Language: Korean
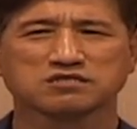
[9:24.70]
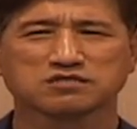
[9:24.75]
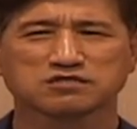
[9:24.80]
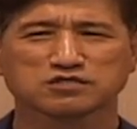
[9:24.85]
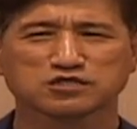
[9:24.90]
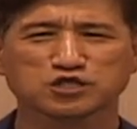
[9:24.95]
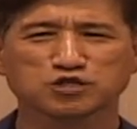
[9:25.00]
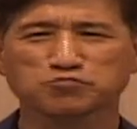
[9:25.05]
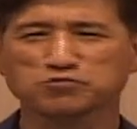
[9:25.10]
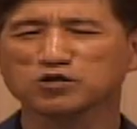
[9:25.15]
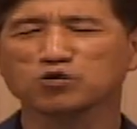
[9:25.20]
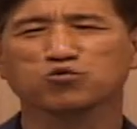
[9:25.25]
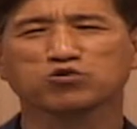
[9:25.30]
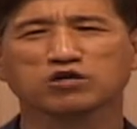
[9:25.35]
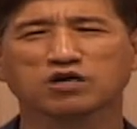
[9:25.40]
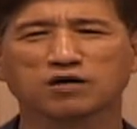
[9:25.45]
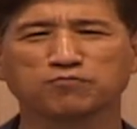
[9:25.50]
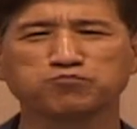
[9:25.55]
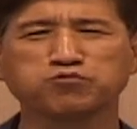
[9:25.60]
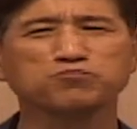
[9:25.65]
쉽게
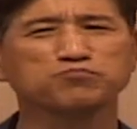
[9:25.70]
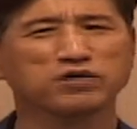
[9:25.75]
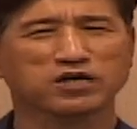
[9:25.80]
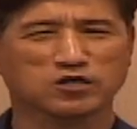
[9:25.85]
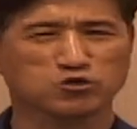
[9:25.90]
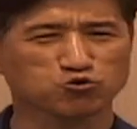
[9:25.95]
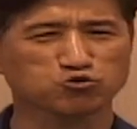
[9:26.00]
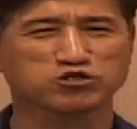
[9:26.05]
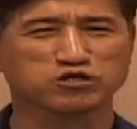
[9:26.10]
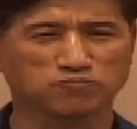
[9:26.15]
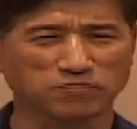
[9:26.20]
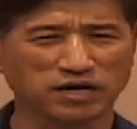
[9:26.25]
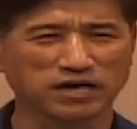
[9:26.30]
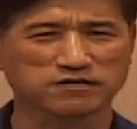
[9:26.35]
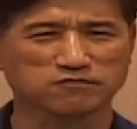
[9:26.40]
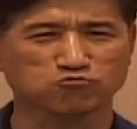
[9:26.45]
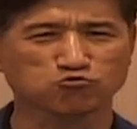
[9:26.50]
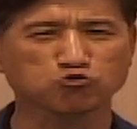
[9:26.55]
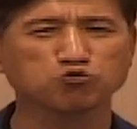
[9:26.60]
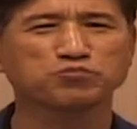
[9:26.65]
우리가 분별할 수
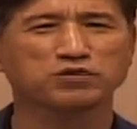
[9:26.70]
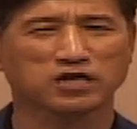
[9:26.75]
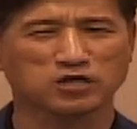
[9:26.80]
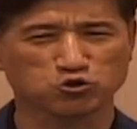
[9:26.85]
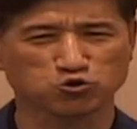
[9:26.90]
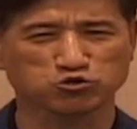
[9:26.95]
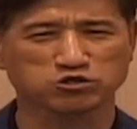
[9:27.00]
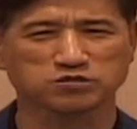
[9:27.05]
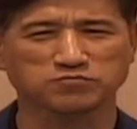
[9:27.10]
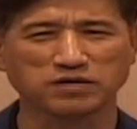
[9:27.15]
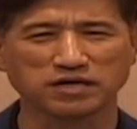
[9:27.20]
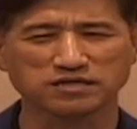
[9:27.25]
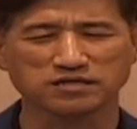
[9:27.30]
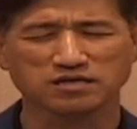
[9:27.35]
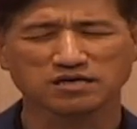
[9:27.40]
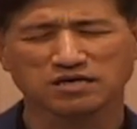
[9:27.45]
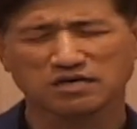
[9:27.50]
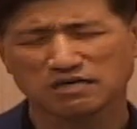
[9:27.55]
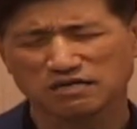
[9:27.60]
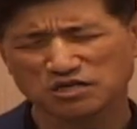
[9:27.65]
있지만, 구별할 수 있지만,
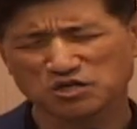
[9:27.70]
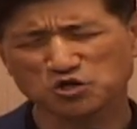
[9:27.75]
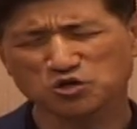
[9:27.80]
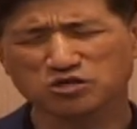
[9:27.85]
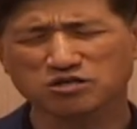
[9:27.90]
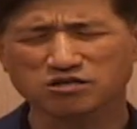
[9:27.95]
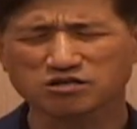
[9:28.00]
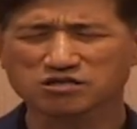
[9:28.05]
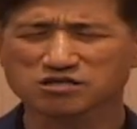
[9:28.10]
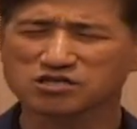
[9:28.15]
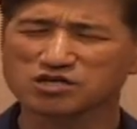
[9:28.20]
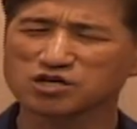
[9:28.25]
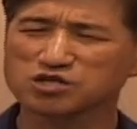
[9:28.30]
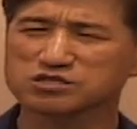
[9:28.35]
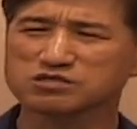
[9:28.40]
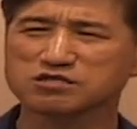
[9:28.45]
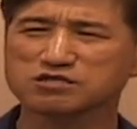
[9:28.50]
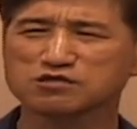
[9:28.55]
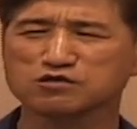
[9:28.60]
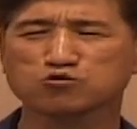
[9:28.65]
이
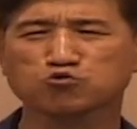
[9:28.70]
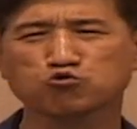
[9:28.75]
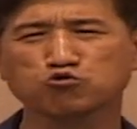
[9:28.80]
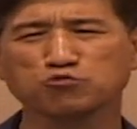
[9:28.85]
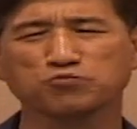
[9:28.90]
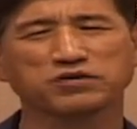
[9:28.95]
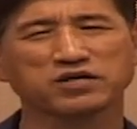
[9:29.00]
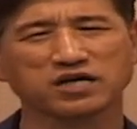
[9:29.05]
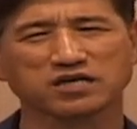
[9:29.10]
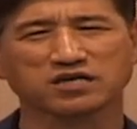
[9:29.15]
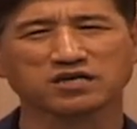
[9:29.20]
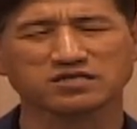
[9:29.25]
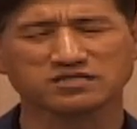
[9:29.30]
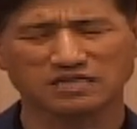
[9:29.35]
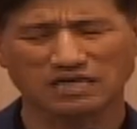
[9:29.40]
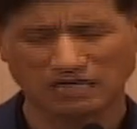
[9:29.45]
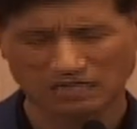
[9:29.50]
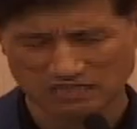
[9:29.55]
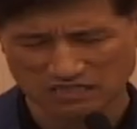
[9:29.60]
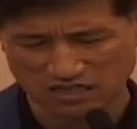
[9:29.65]
경계선을 구별하기가
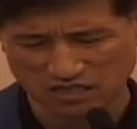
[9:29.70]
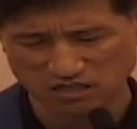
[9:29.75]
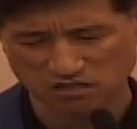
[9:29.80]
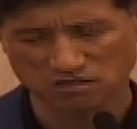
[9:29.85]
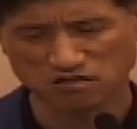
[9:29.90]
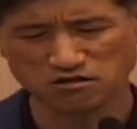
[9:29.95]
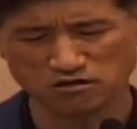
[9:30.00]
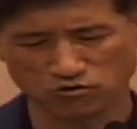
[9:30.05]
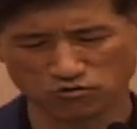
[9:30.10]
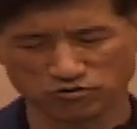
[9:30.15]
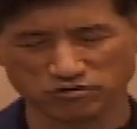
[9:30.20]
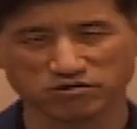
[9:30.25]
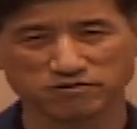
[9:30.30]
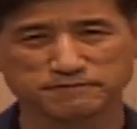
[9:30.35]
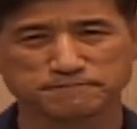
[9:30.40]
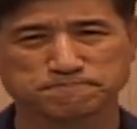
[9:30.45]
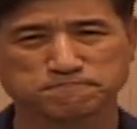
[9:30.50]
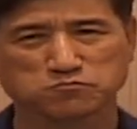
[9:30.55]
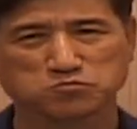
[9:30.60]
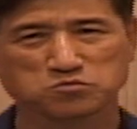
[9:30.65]
상당히 어려워요.
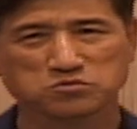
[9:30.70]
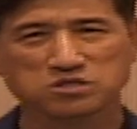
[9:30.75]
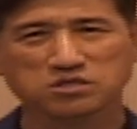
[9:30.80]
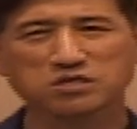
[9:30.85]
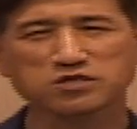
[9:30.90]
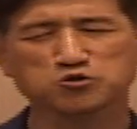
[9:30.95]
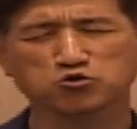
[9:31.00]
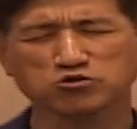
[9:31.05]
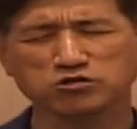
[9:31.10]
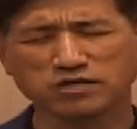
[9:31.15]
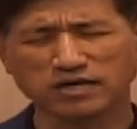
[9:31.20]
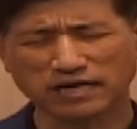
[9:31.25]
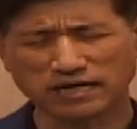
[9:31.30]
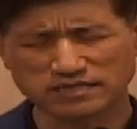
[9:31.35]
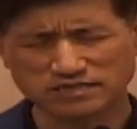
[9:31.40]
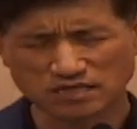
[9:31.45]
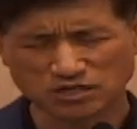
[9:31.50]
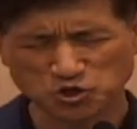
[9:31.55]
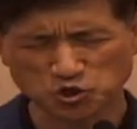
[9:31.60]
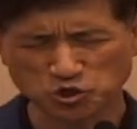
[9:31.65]
그래서 우리는
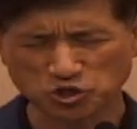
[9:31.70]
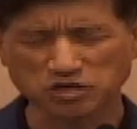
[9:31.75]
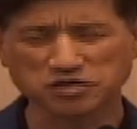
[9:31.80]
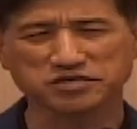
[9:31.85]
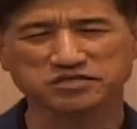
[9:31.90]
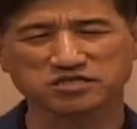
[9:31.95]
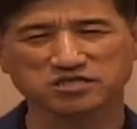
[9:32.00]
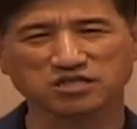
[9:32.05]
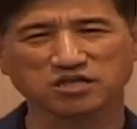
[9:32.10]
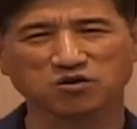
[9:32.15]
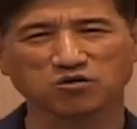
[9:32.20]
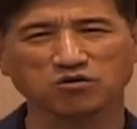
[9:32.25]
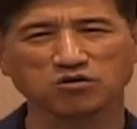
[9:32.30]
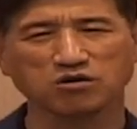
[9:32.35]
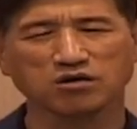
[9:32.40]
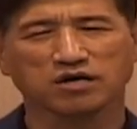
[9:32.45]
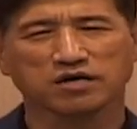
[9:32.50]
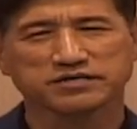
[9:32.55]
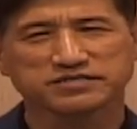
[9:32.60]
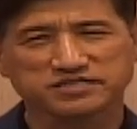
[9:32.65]
항상 깨있어야
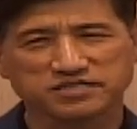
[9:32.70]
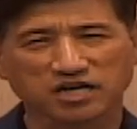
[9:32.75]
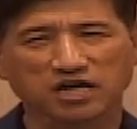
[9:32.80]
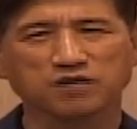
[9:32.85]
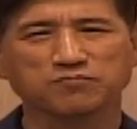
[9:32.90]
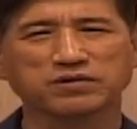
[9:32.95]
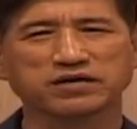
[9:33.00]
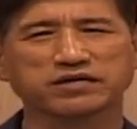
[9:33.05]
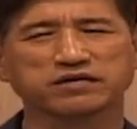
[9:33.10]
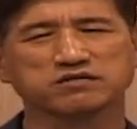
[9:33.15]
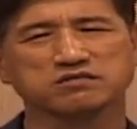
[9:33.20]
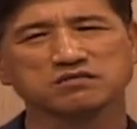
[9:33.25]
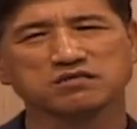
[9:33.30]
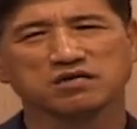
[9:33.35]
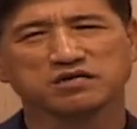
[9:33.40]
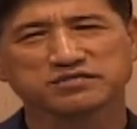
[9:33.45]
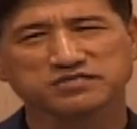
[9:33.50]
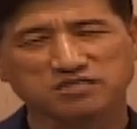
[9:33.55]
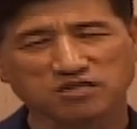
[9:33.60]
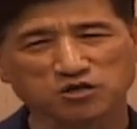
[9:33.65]
되고 제가 말하는
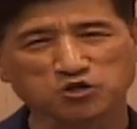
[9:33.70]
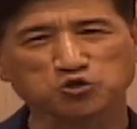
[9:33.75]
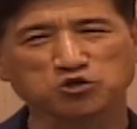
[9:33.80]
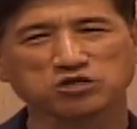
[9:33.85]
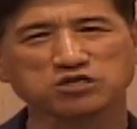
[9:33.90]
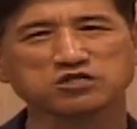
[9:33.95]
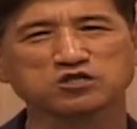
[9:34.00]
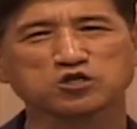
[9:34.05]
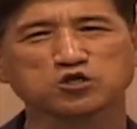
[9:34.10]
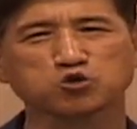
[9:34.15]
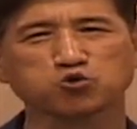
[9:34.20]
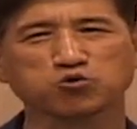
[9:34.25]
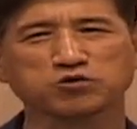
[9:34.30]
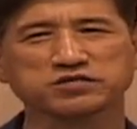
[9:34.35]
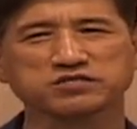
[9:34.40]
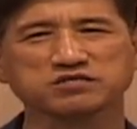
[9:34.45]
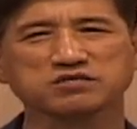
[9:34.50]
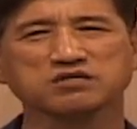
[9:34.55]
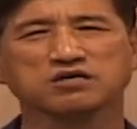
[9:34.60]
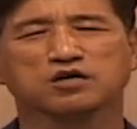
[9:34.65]
성경 읽기를
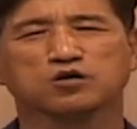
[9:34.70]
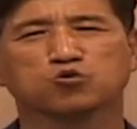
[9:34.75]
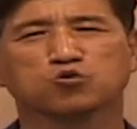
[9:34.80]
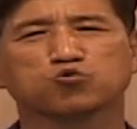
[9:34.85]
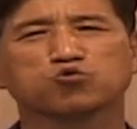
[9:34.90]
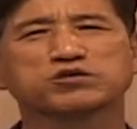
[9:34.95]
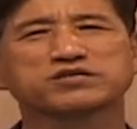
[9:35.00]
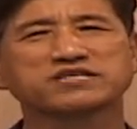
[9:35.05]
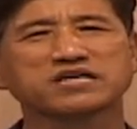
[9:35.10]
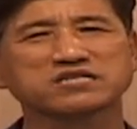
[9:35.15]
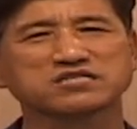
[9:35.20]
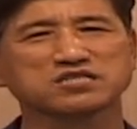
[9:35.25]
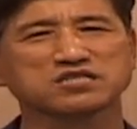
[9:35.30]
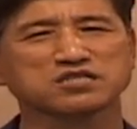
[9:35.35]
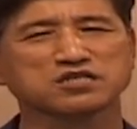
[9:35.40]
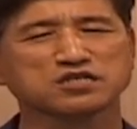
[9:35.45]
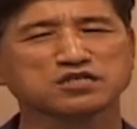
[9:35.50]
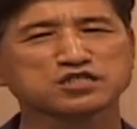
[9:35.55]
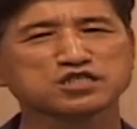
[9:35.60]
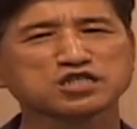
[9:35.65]
통해서 우리
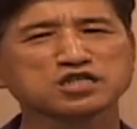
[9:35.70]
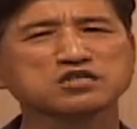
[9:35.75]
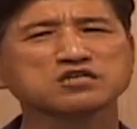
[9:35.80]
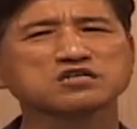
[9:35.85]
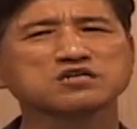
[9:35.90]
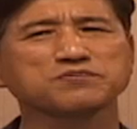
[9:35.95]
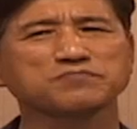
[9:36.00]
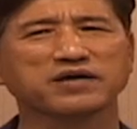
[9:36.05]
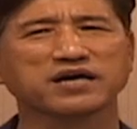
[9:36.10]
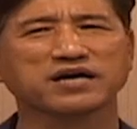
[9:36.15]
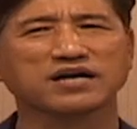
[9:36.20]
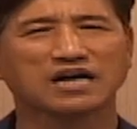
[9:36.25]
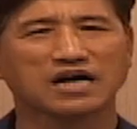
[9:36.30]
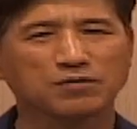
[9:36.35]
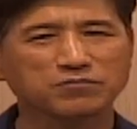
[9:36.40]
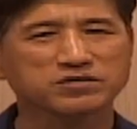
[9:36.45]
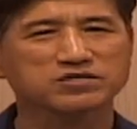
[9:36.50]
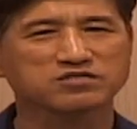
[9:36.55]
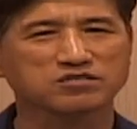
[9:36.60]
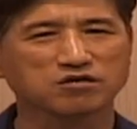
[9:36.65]
자신들을 점검해
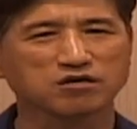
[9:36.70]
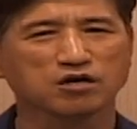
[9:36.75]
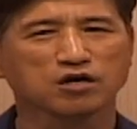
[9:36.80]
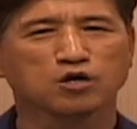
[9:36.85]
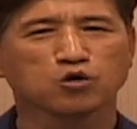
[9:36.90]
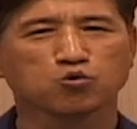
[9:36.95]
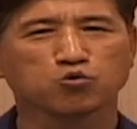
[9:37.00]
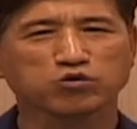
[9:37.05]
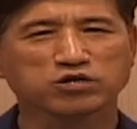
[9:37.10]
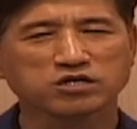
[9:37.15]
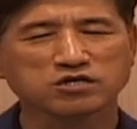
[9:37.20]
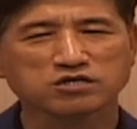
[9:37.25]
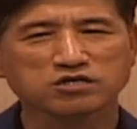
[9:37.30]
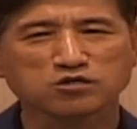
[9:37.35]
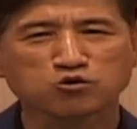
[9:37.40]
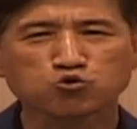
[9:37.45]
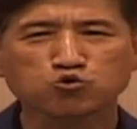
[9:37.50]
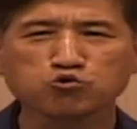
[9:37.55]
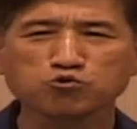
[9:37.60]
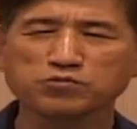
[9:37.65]
가면서 우리는 그
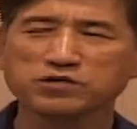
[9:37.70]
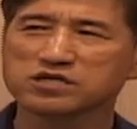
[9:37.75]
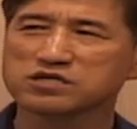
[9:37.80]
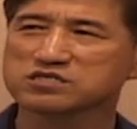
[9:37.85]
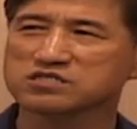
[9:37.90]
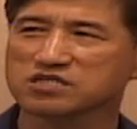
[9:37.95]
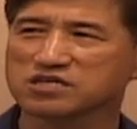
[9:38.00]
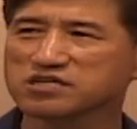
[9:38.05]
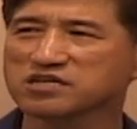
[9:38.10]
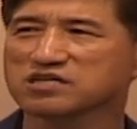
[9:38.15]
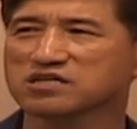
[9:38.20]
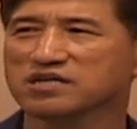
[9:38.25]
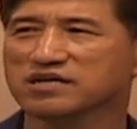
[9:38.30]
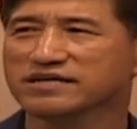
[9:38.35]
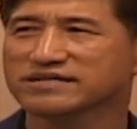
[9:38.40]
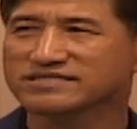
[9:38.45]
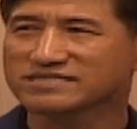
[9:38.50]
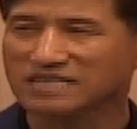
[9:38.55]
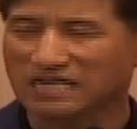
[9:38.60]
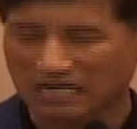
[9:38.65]

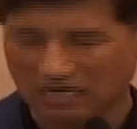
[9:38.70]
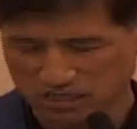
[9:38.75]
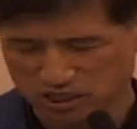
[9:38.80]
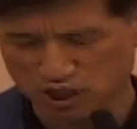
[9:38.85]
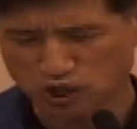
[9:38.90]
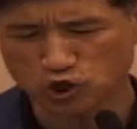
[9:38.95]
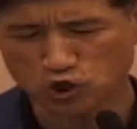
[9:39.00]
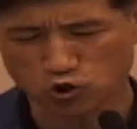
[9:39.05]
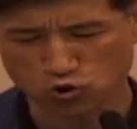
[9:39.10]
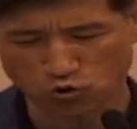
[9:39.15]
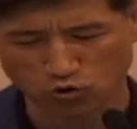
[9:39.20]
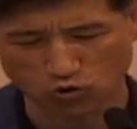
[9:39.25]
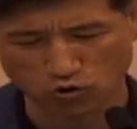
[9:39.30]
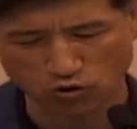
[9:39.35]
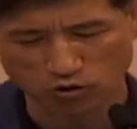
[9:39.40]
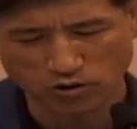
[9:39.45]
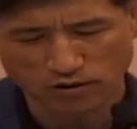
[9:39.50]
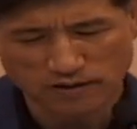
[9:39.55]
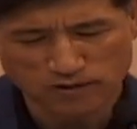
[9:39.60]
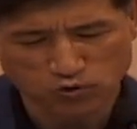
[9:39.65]
구별선을 잘
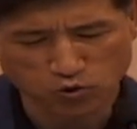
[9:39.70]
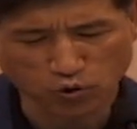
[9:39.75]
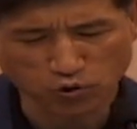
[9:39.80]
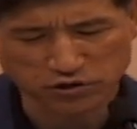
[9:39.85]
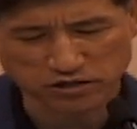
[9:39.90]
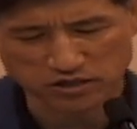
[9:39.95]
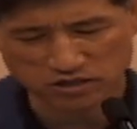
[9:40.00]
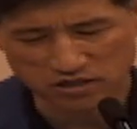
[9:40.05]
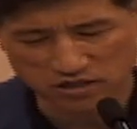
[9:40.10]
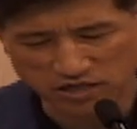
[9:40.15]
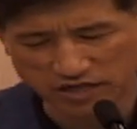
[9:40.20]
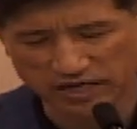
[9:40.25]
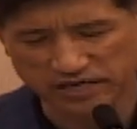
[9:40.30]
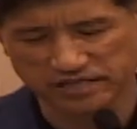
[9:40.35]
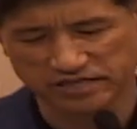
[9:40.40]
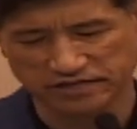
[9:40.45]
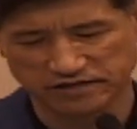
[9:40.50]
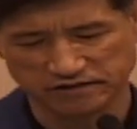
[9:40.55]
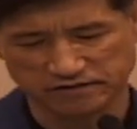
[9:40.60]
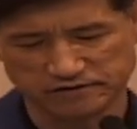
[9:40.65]
지키도록 노력을 해야
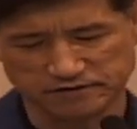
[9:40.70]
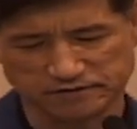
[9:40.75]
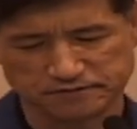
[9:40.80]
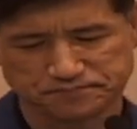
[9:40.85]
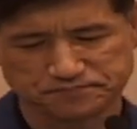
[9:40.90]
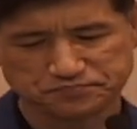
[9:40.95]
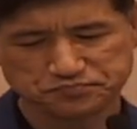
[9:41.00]
되는 거예요.